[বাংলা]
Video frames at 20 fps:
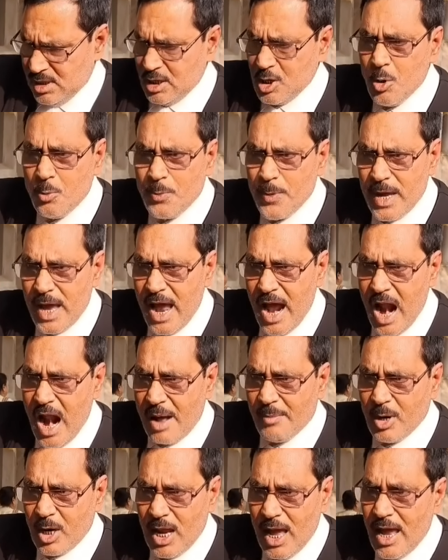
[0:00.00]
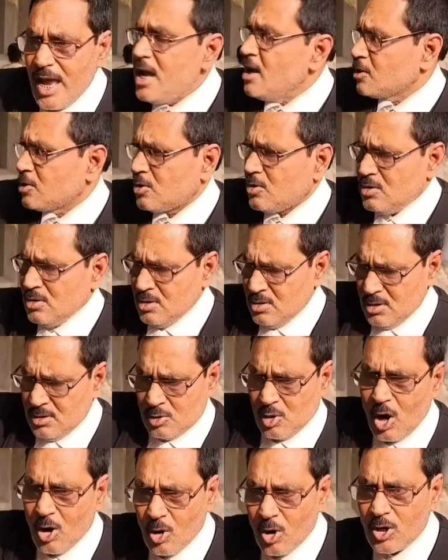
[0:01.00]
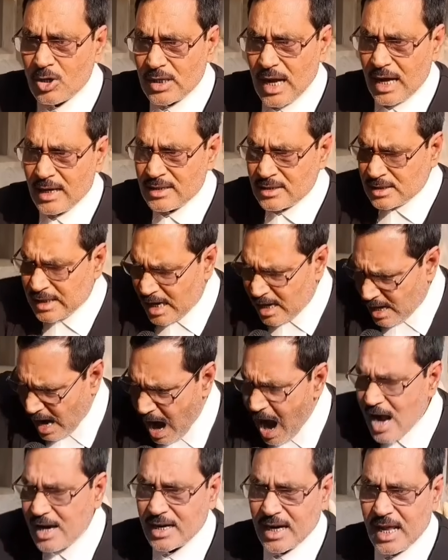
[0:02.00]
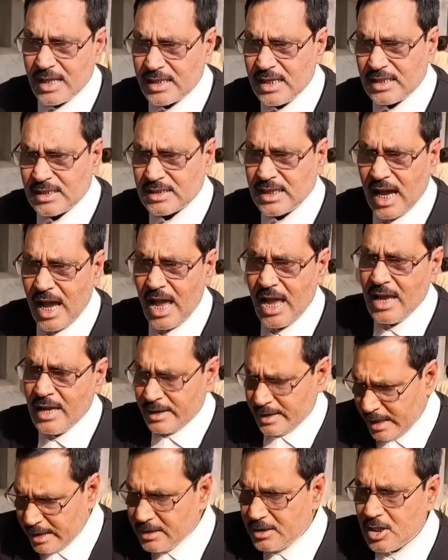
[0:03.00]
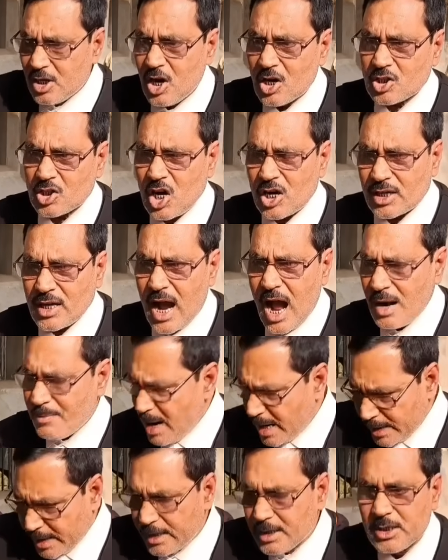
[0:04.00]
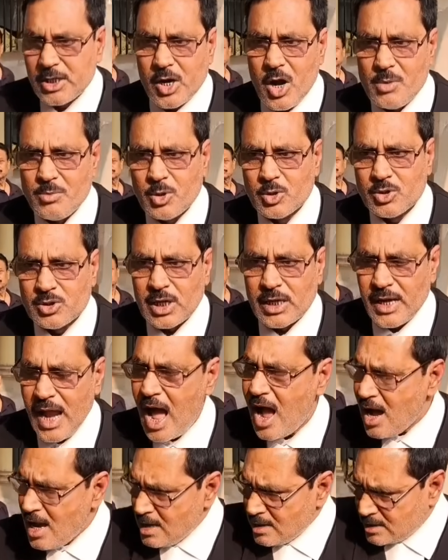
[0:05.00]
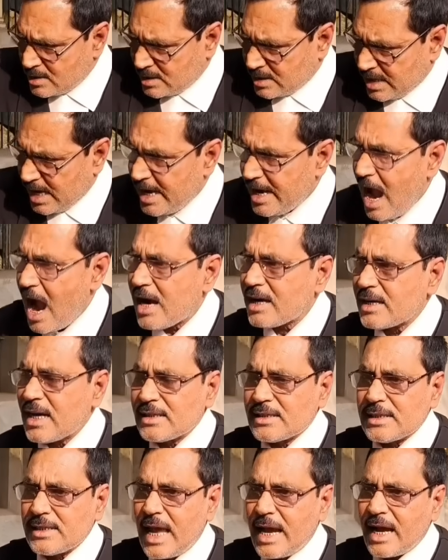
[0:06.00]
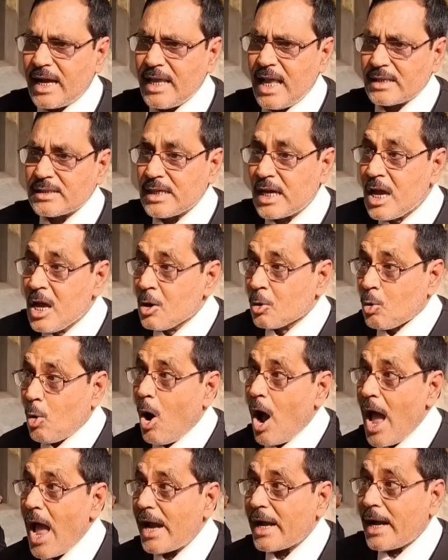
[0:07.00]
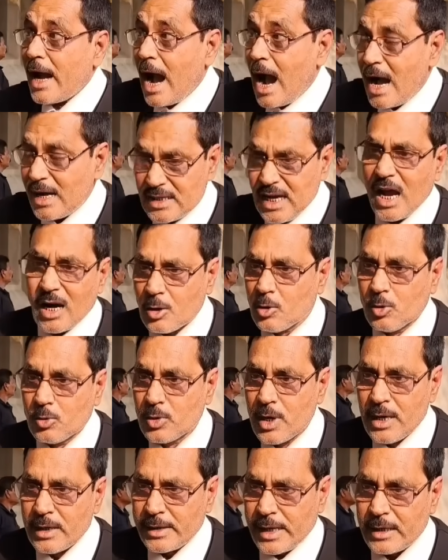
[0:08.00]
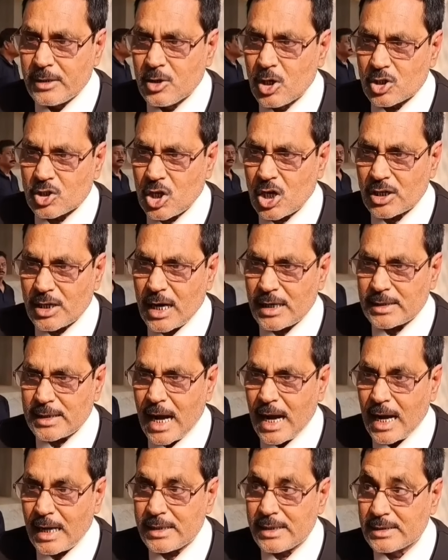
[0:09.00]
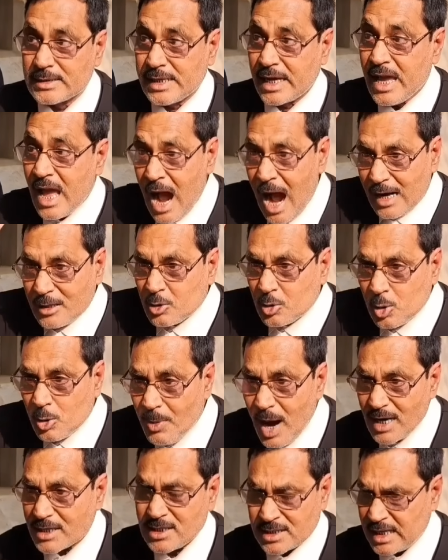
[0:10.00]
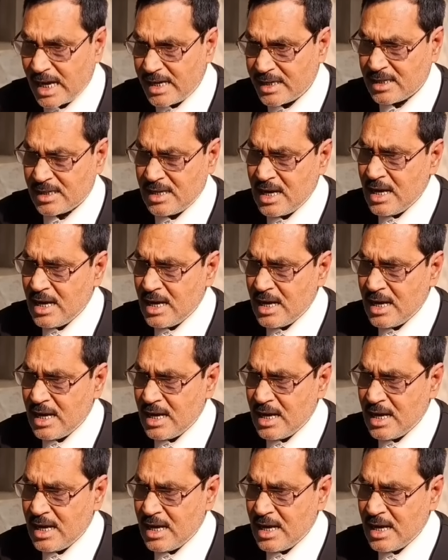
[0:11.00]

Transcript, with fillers: ইউপিএ আমলে তখনকার যে আঁকড়া দিচ্ছে কেন্দ্রীয় সরকার বা কেন্দ্রীয় মন্ত্রীরা সেই আঁকড়াতে দেখা যাচ্ছে কয়েক হাজার গুণ কেন্দ্র সরকার টাকা দিচ্ছে আর তোমার সেই